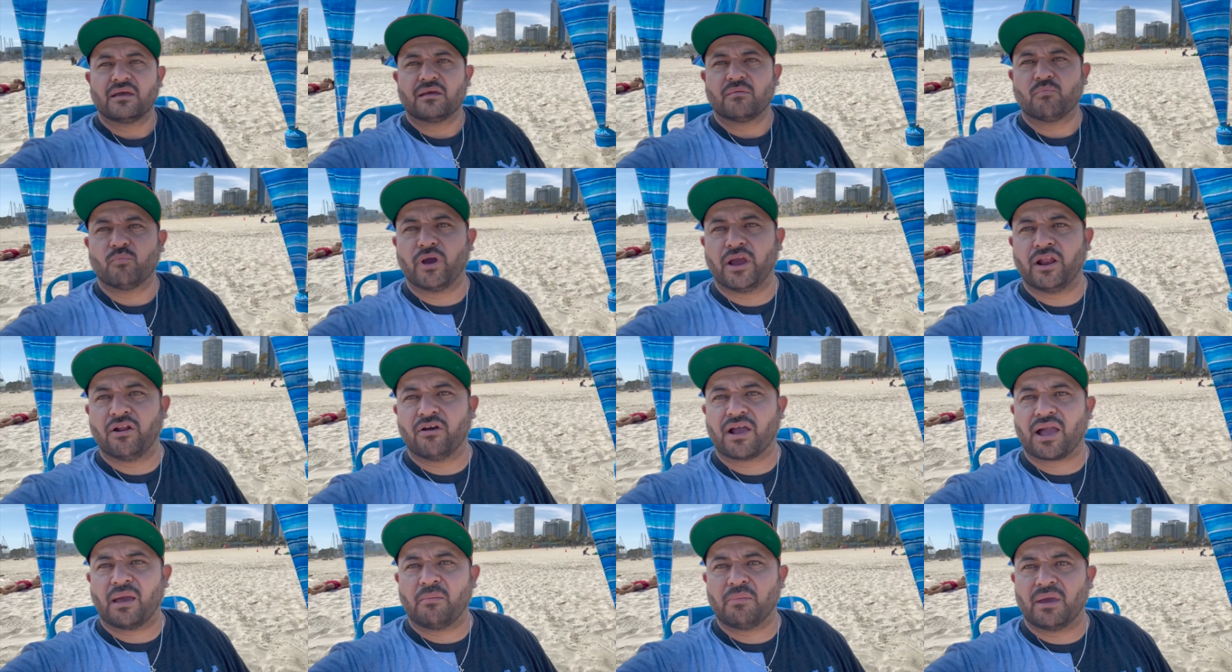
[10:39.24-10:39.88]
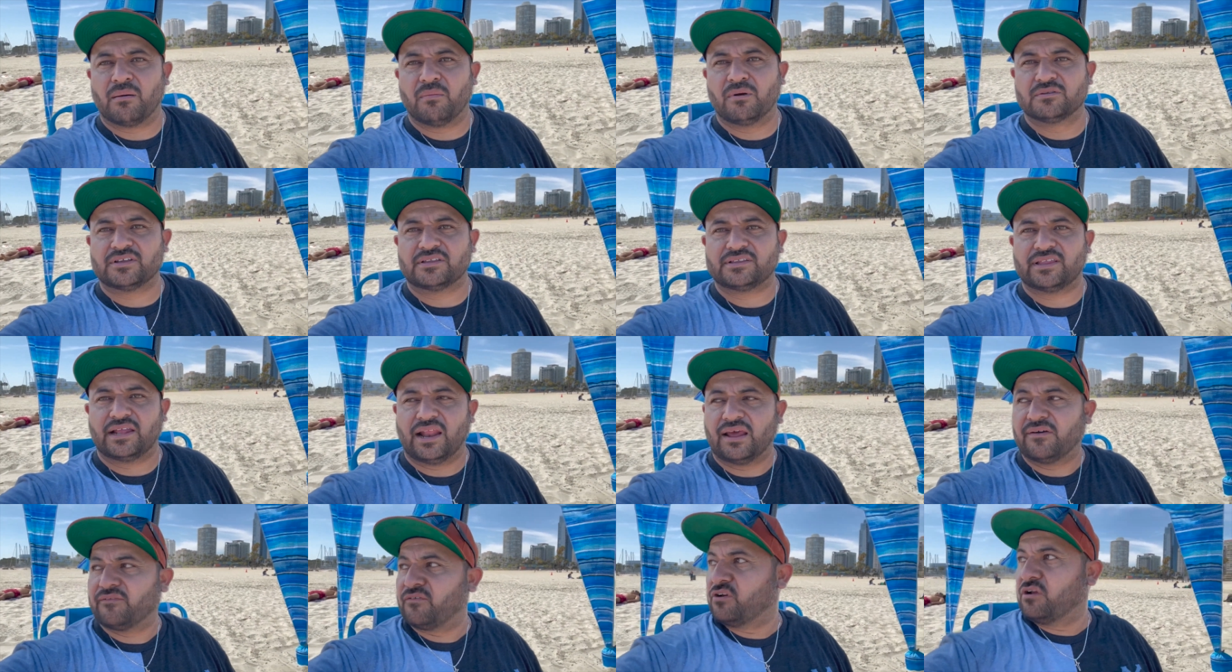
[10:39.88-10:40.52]
bueno, cambiamos de
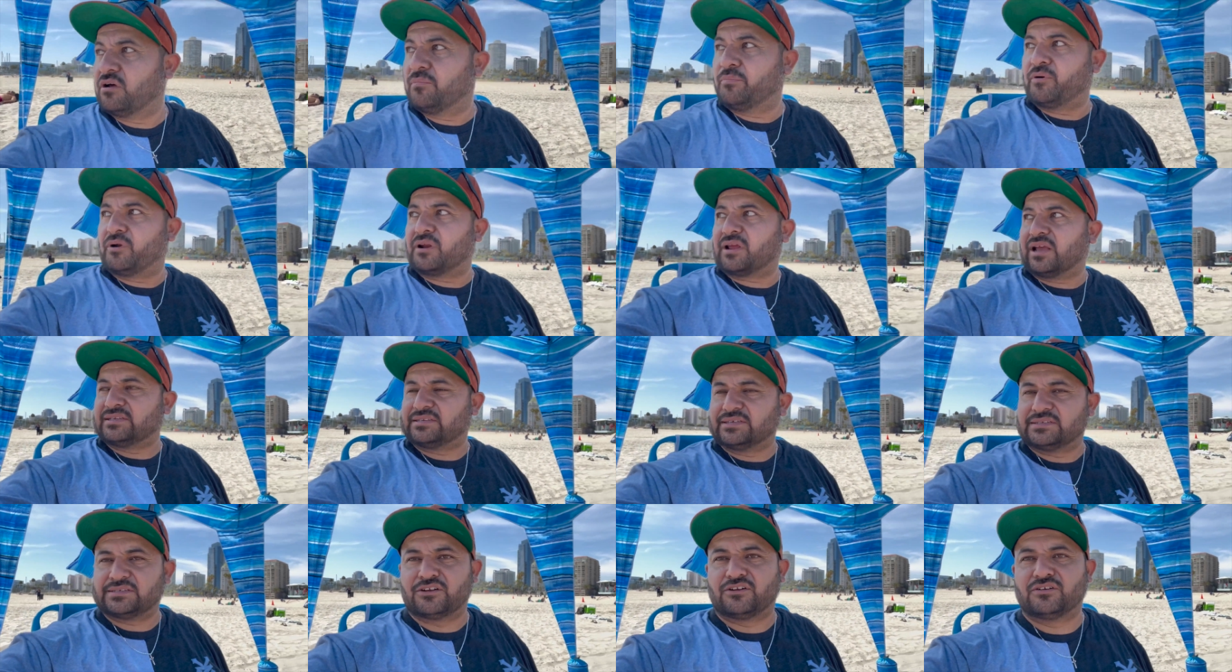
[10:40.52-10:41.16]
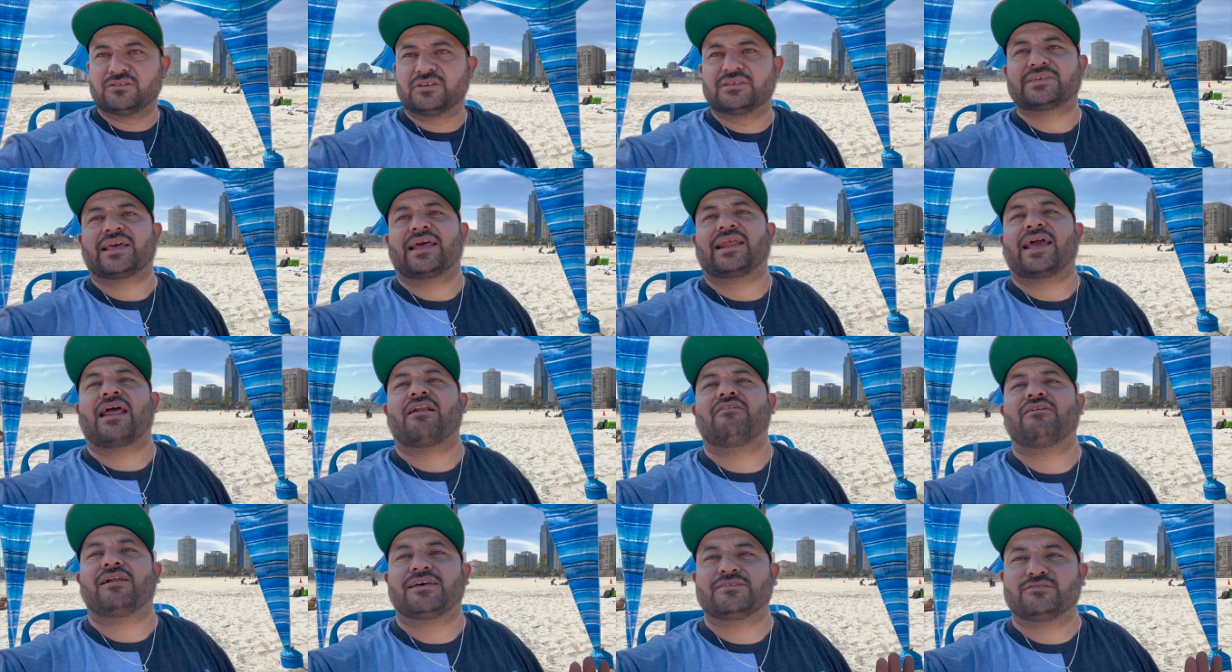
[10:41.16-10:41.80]
teléfono porque sí se nos
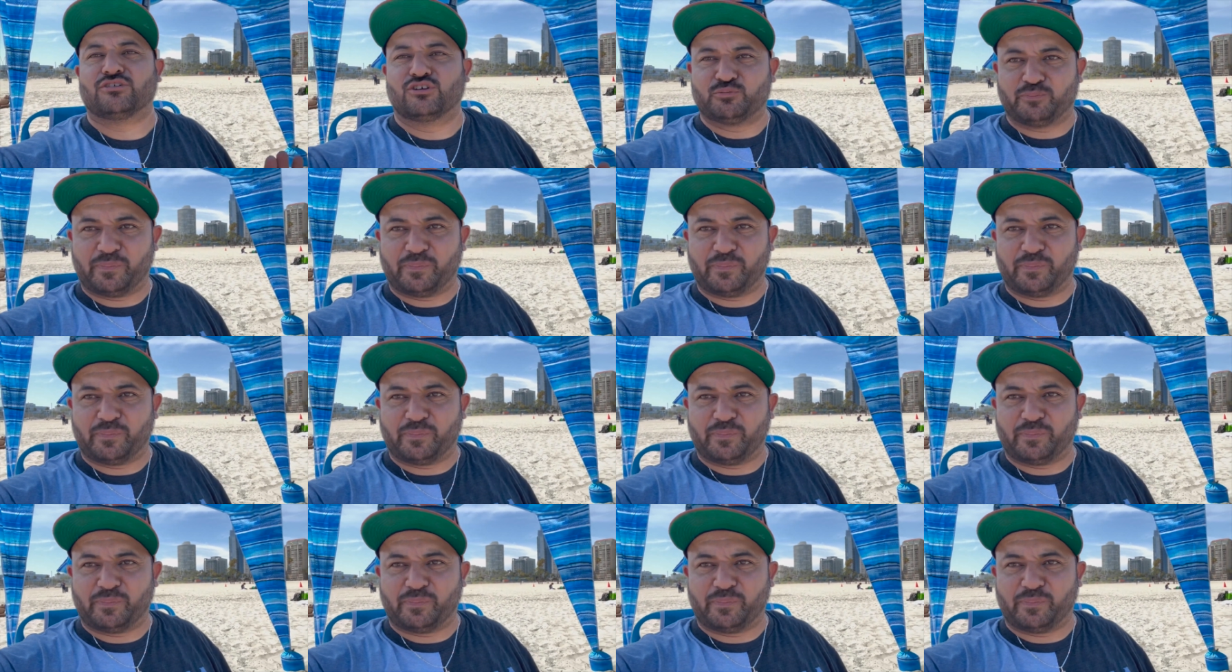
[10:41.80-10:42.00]
descargaron las dos